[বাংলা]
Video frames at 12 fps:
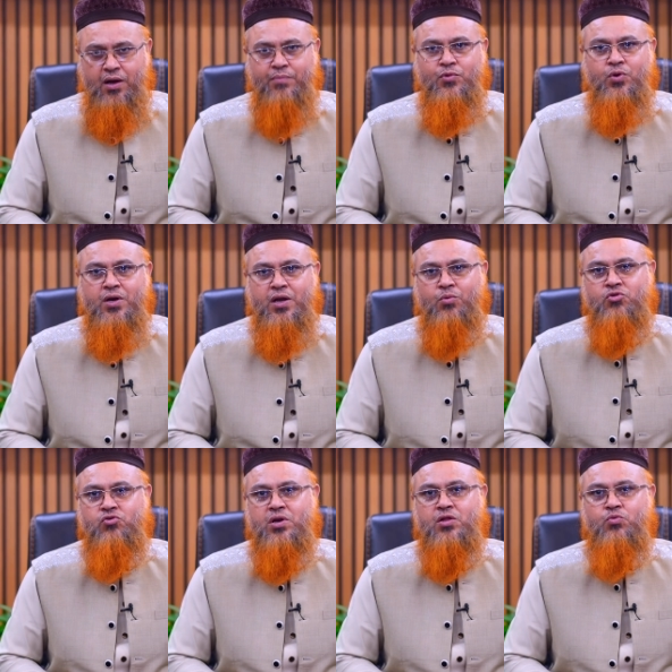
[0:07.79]
আলহামদুলিল্লাহ
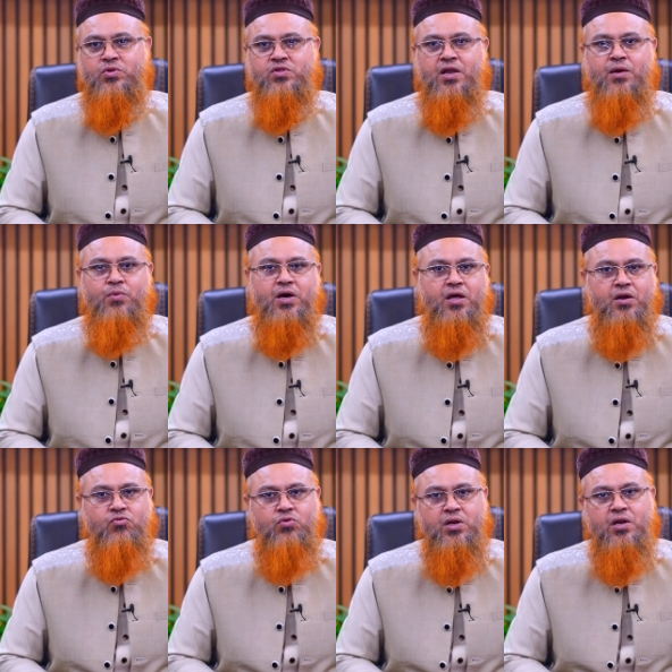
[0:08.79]
ওসলাত ওয়াসালাম আলা
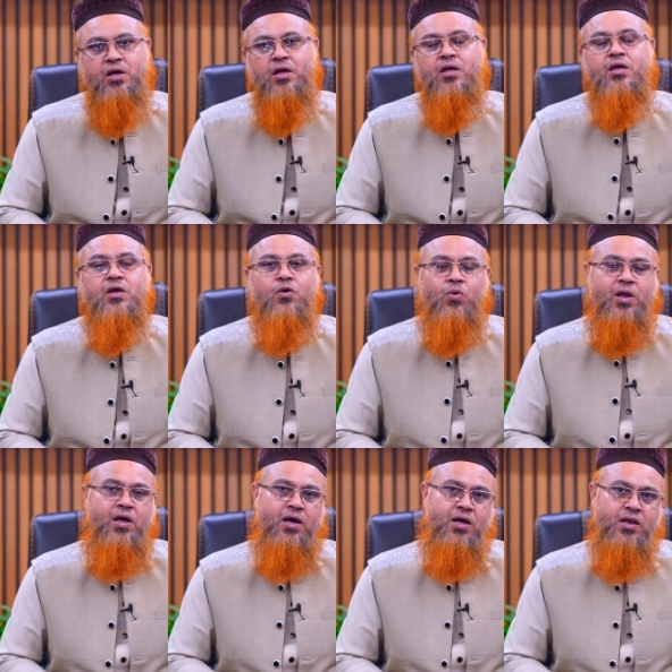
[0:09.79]
রসুলিল্লাহ
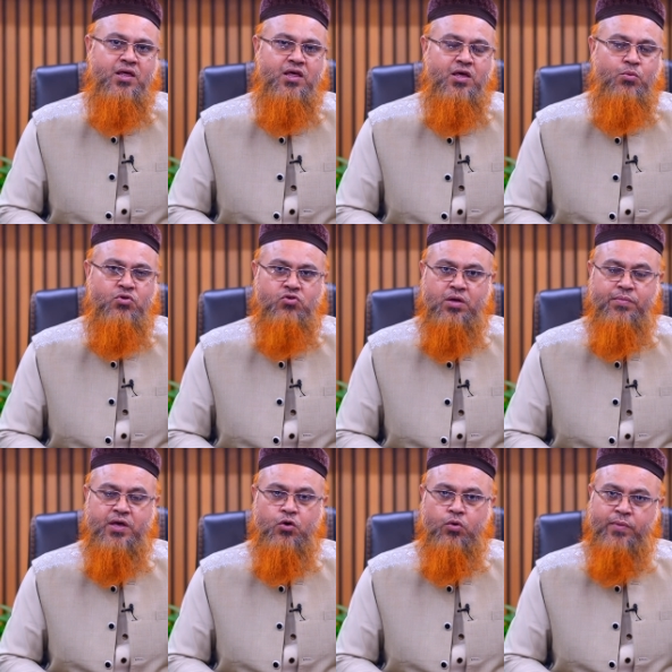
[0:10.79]
ওয়ালা আলিহি
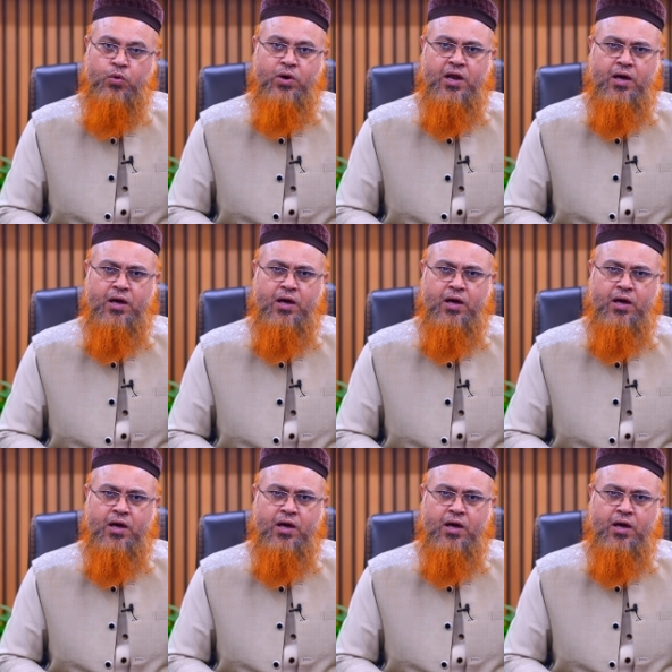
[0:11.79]
ওসাহবিহি ওমাওয়াল